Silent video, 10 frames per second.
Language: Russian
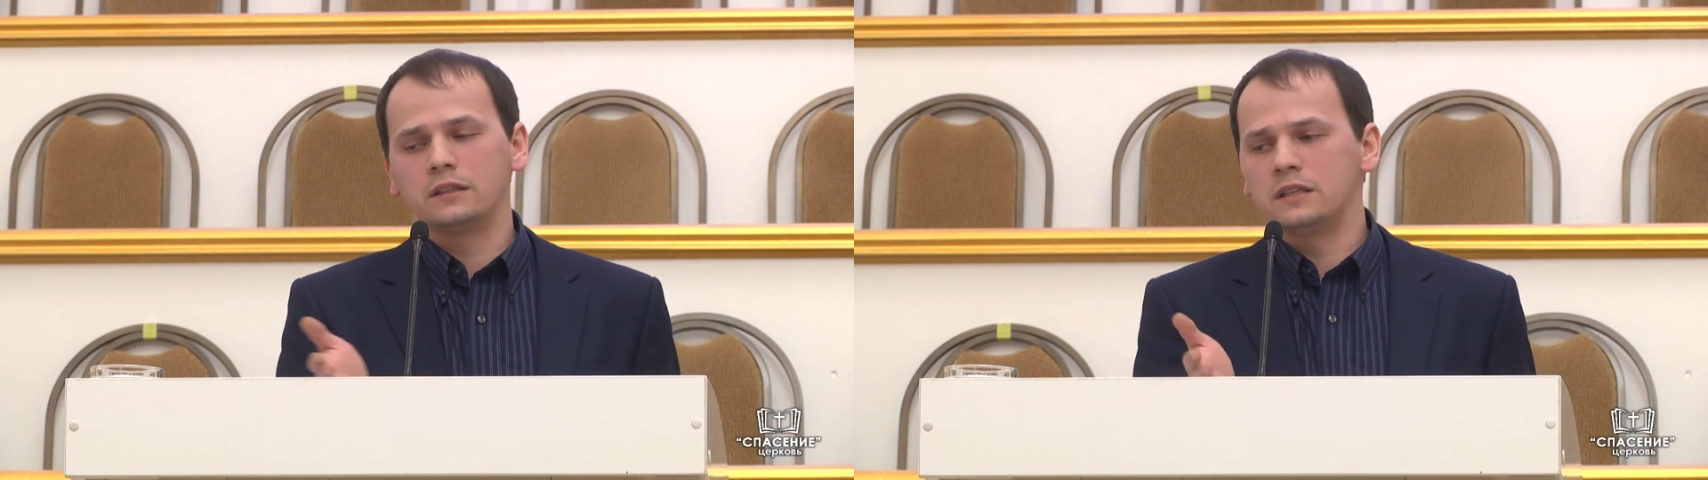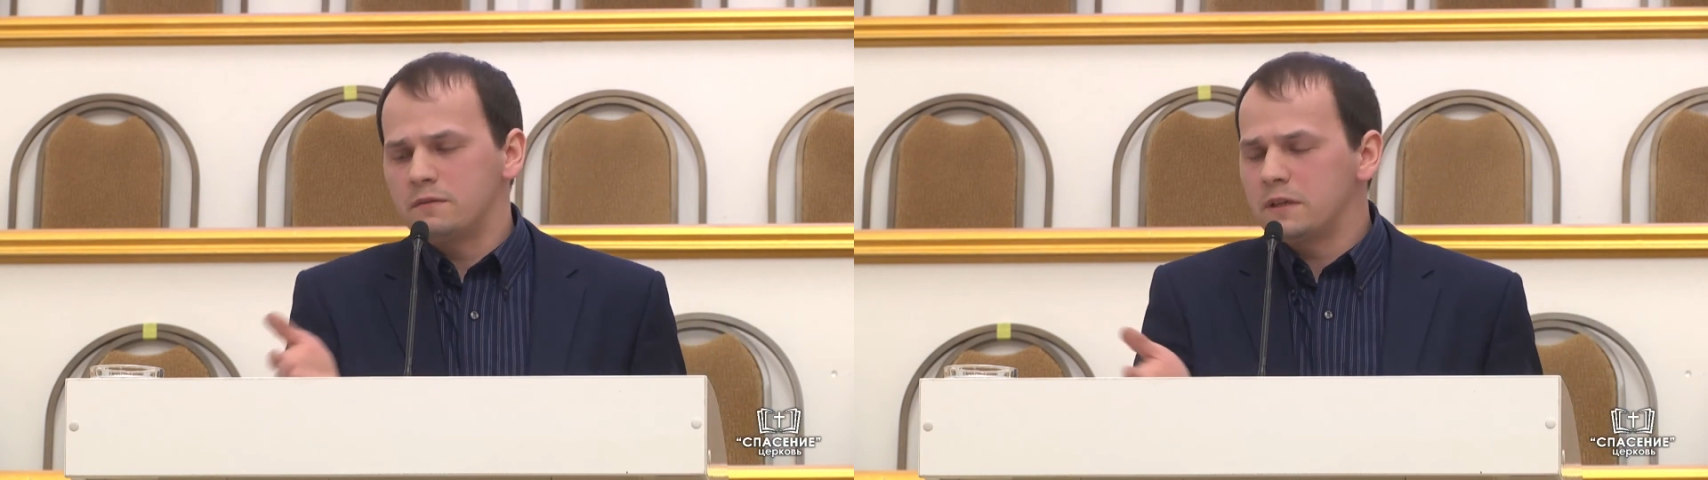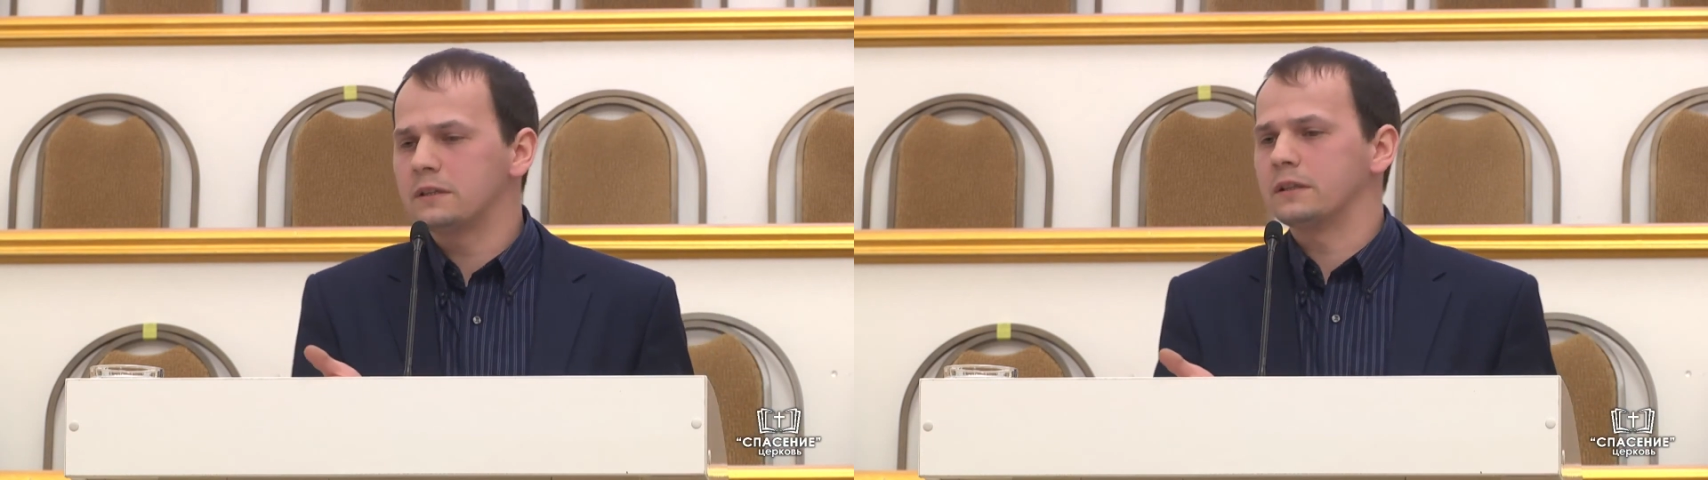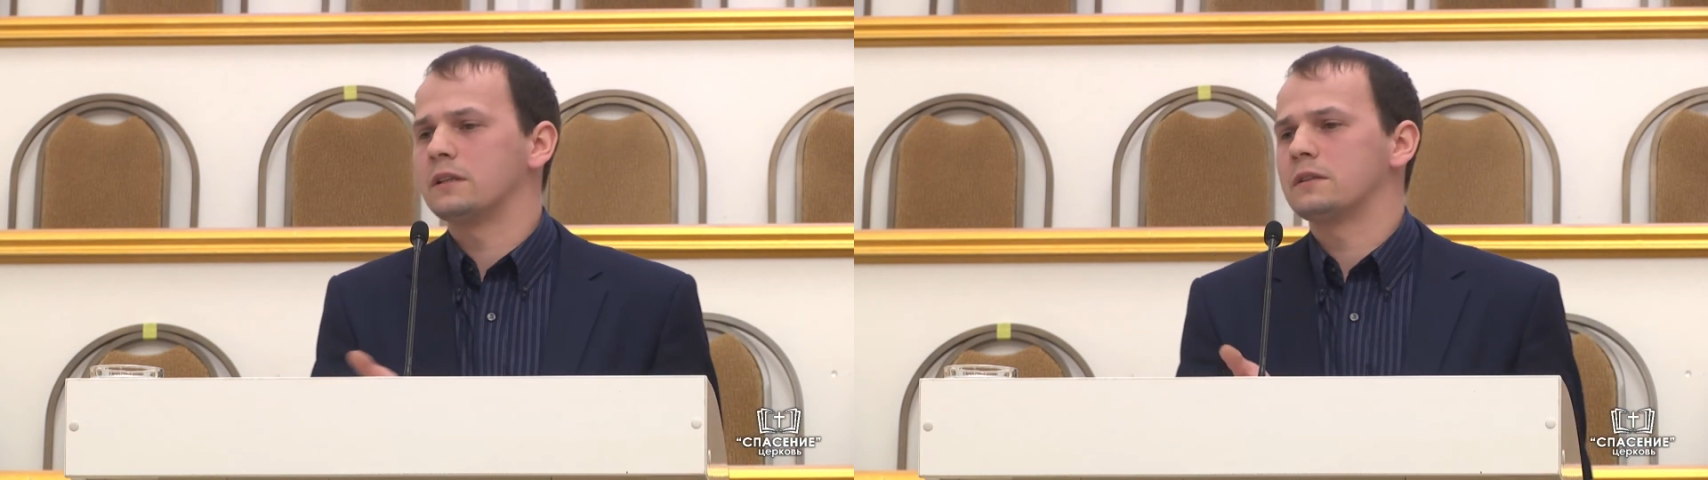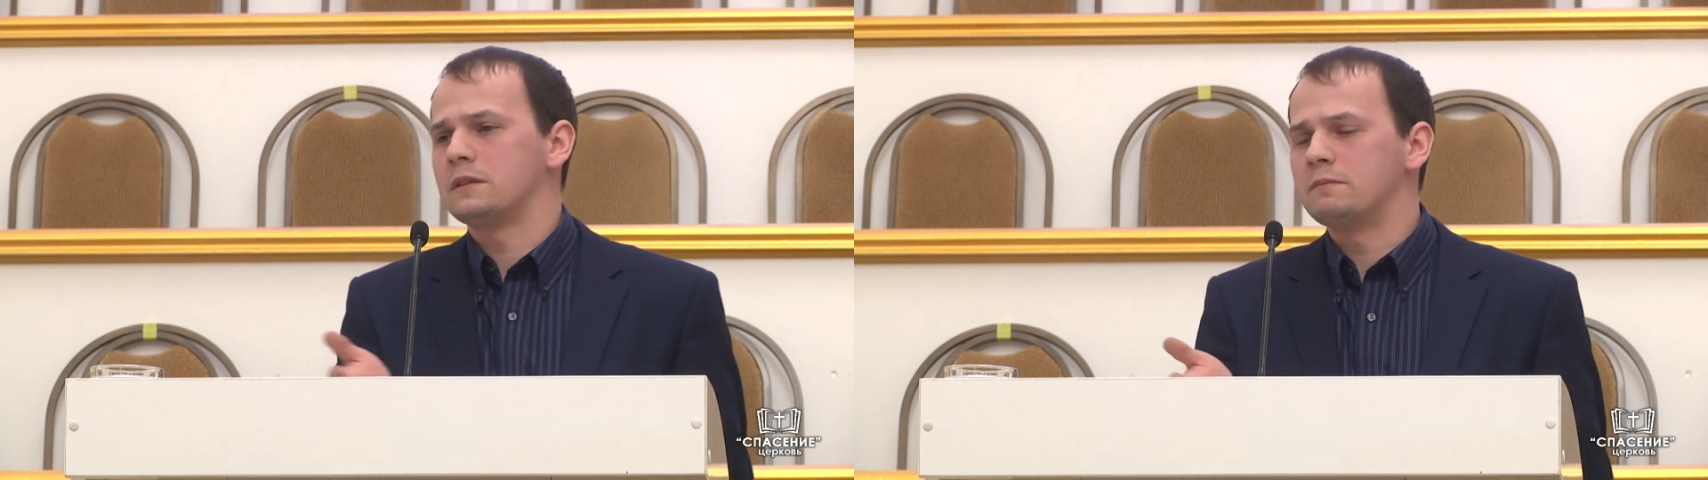не видно
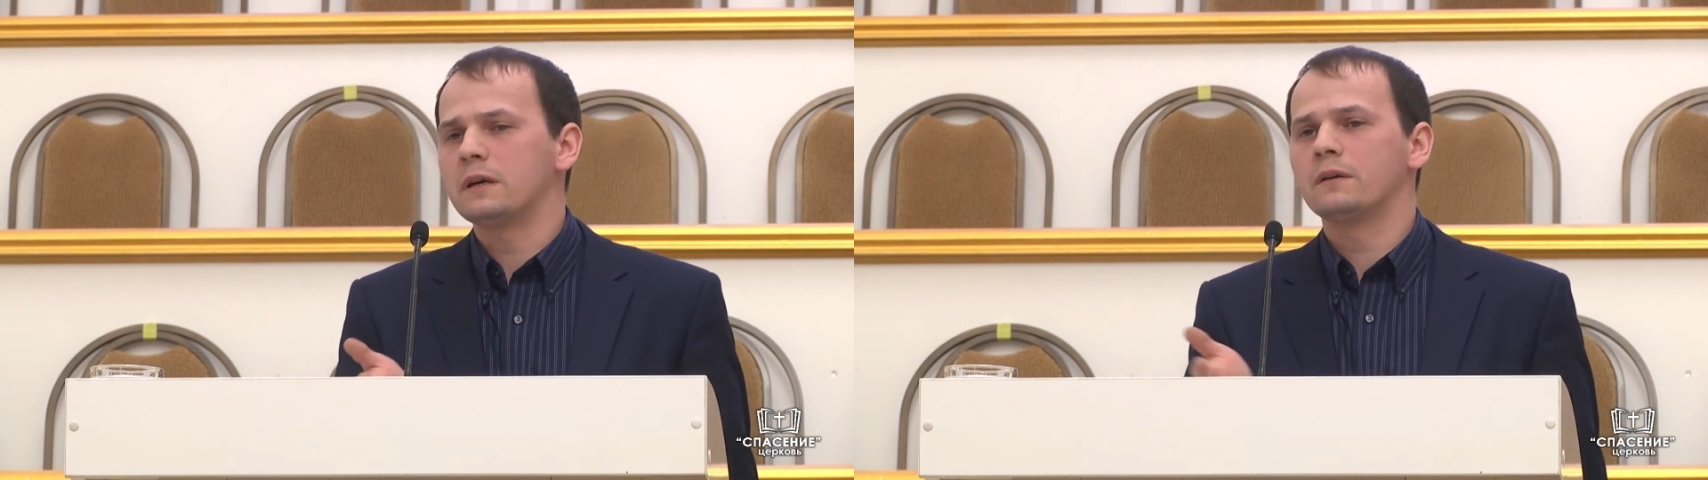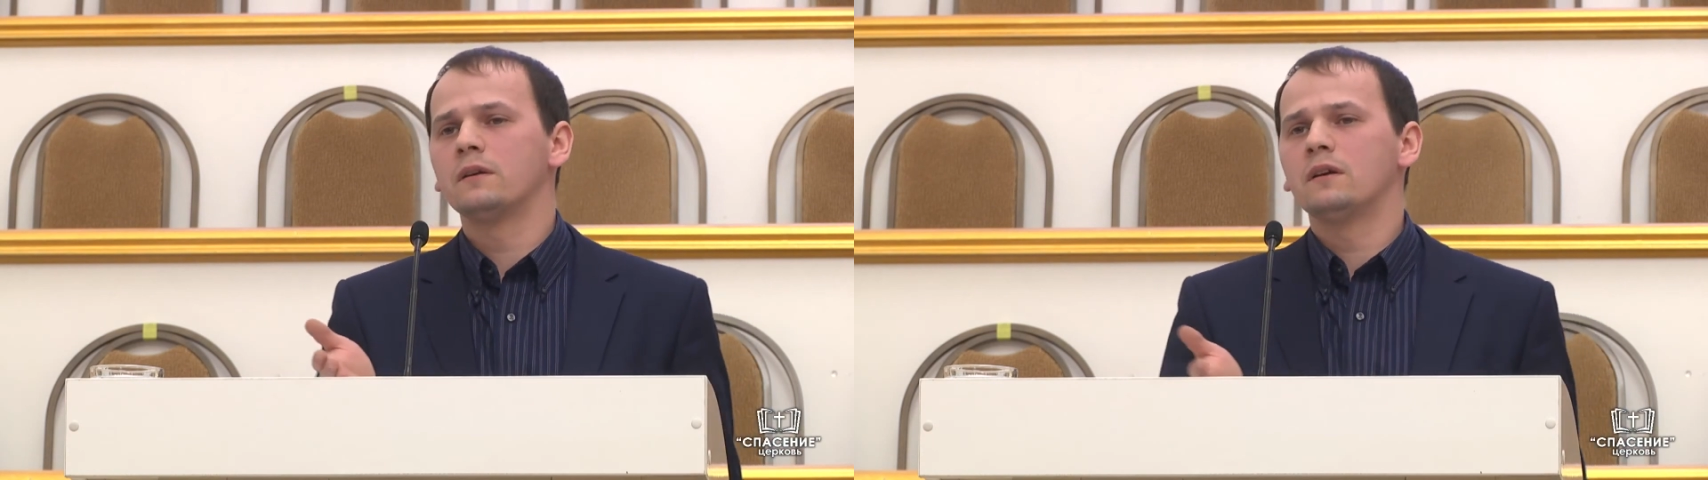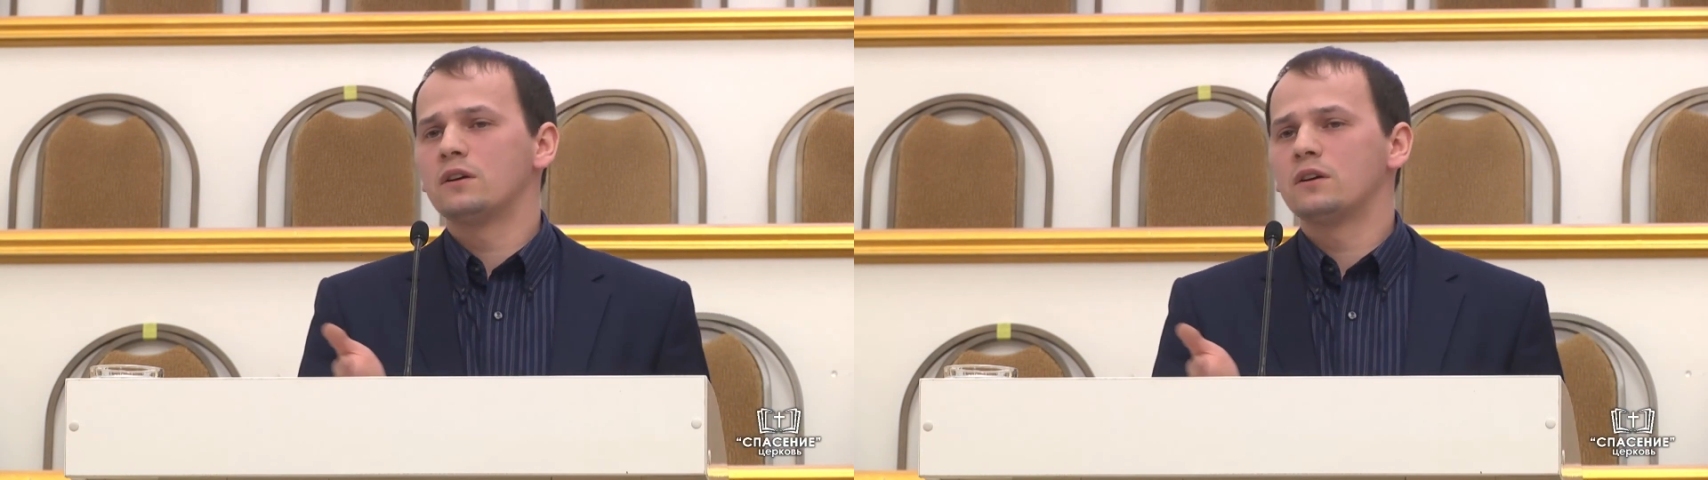над тебе,